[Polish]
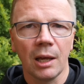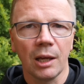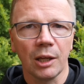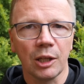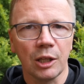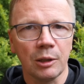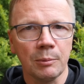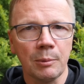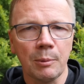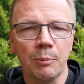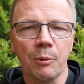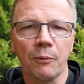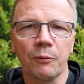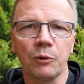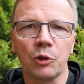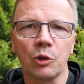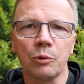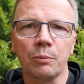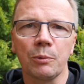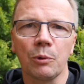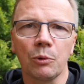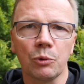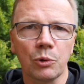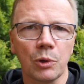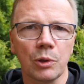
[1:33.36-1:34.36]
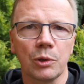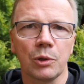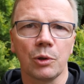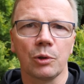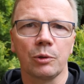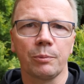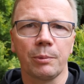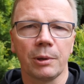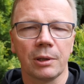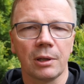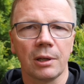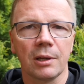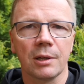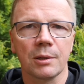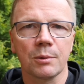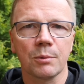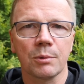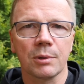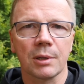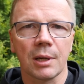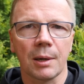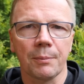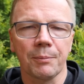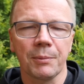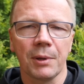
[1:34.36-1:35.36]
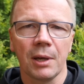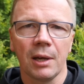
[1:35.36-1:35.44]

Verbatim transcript: I my powinniśmy uczyć się od Pana Jezusa.